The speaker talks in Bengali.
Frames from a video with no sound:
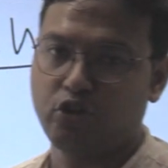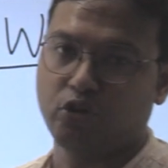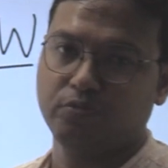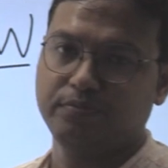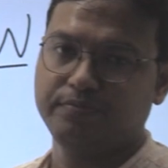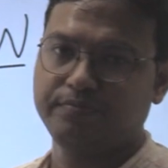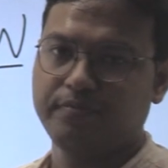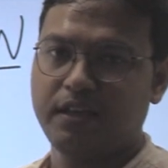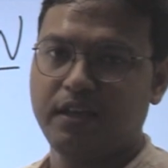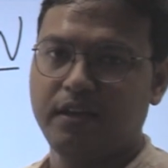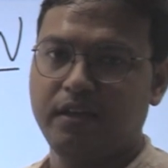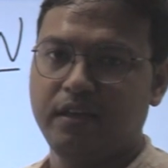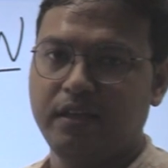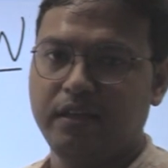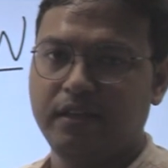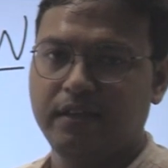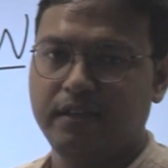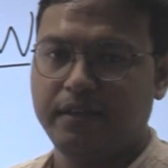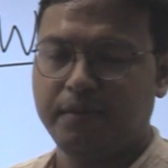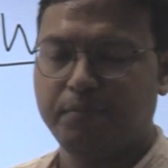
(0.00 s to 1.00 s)
করো
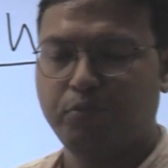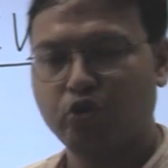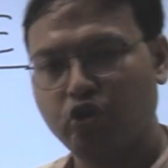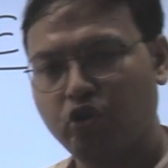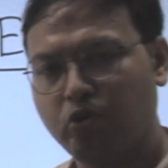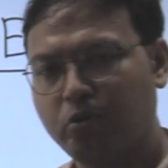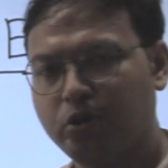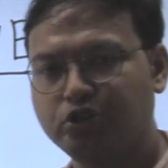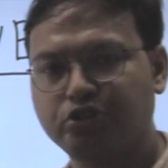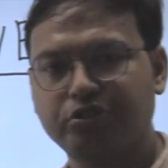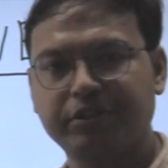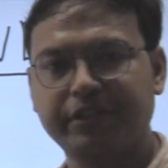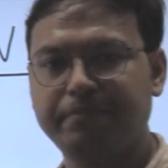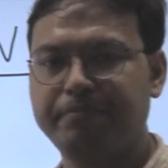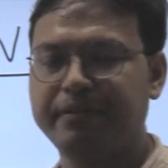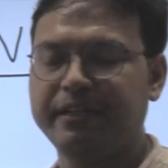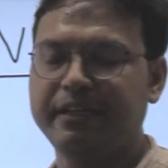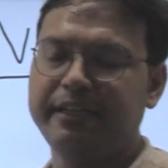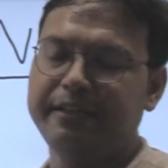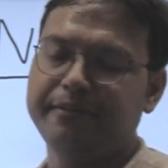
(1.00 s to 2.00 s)
পনেরো বছরের
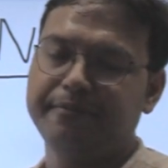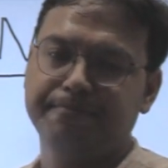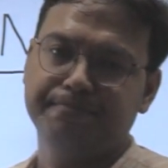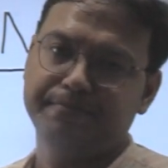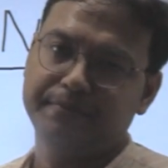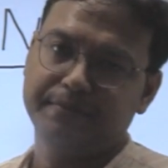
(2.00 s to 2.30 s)
প্রিলিম